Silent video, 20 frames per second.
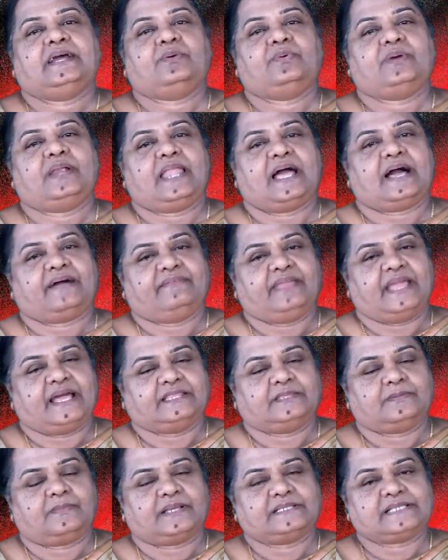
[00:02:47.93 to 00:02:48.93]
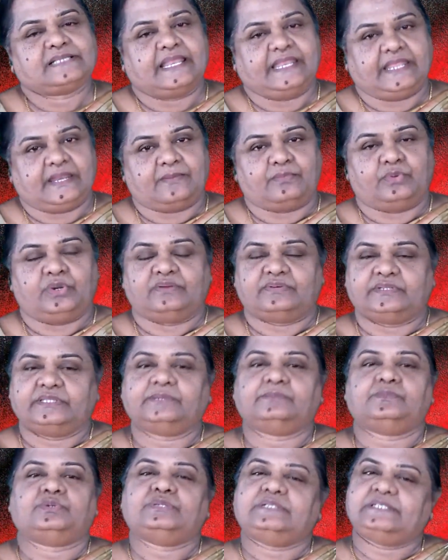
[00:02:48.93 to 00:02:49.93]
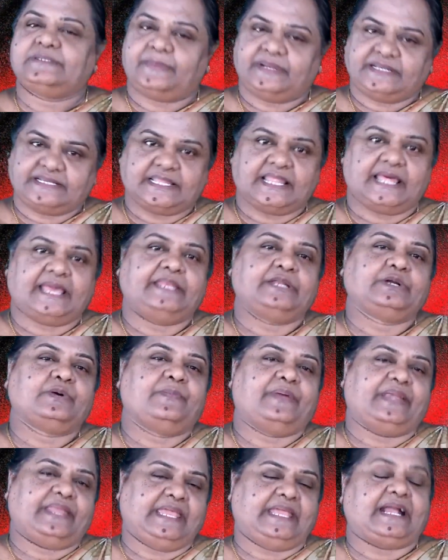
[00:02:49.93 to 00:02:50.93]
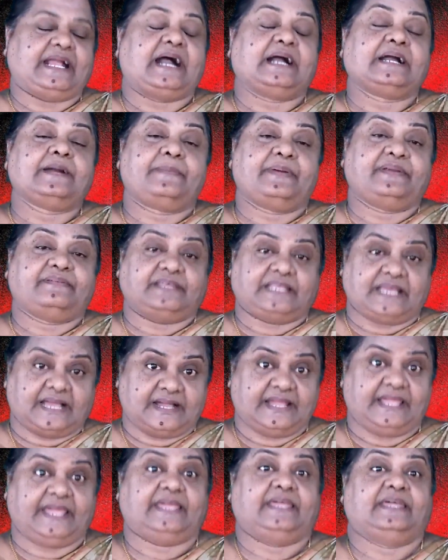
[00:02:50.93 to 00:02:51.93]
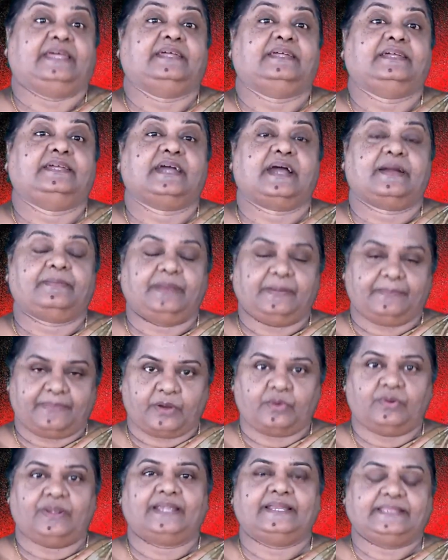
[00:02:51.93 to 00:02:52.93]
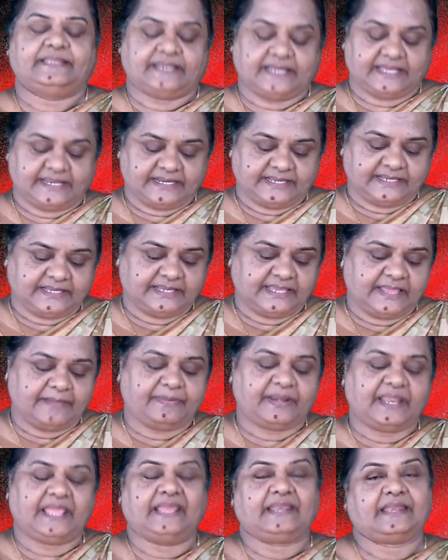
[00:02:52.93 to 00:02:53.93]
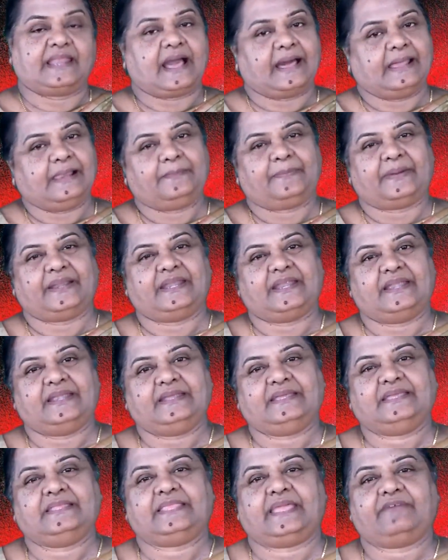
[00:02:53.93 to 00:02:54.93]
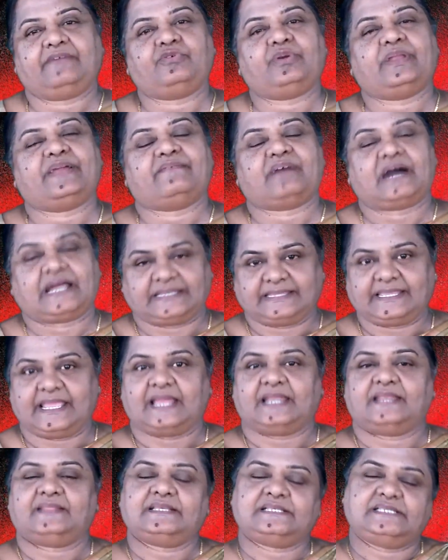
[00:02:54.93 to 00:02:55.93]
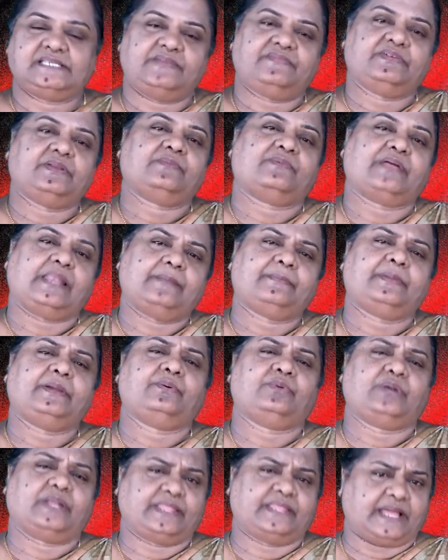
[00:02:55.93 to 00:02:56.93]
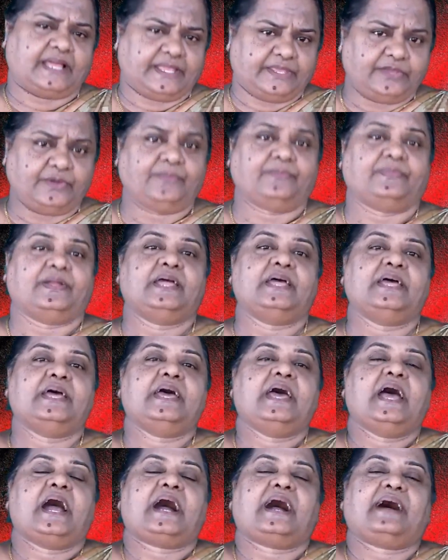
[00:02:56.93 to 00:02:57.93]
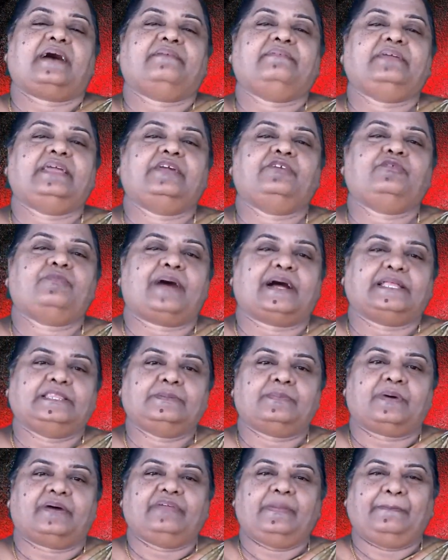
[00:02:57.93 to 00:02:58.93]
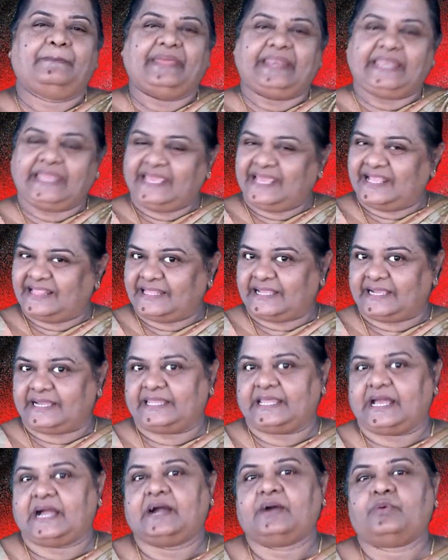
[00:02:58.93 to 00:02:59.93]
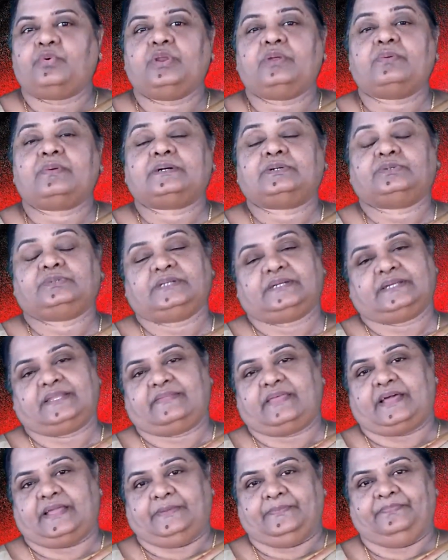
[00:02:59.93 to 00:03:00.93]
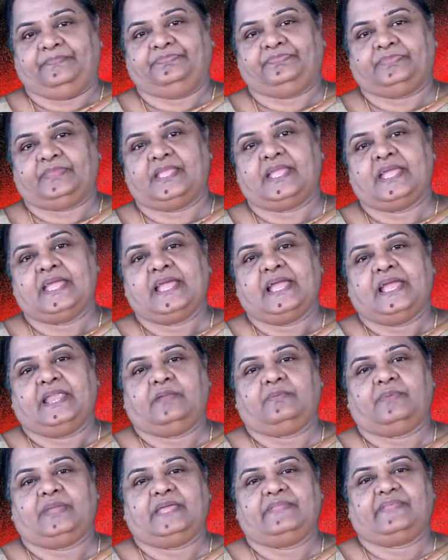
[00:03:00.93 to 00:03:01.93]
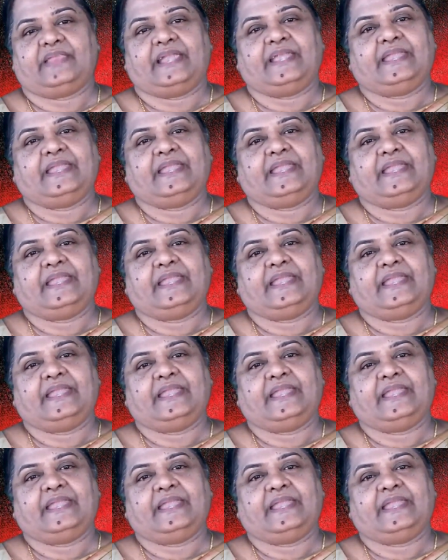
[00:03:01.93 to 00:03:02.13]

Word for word: உங்கள் ஆவி ஆத்மா சரீரம் முழுவதும் குற்றமற்றதாக இருக்கும்படி காக்கப்படுவதாக அப்படின்னு பவுல் எழுதுறாரு எப்ரேயர் நாலு பன்னெண்டு தேவனுடைய வார்த்தையானது ஜீவனம் வல்லமை உள்ளதாயும் ஆவியையும் ஆத்மாவையும் பிரிக்கத்தக்கதாக உருவ குத்துகிறதாய் நம்ம இது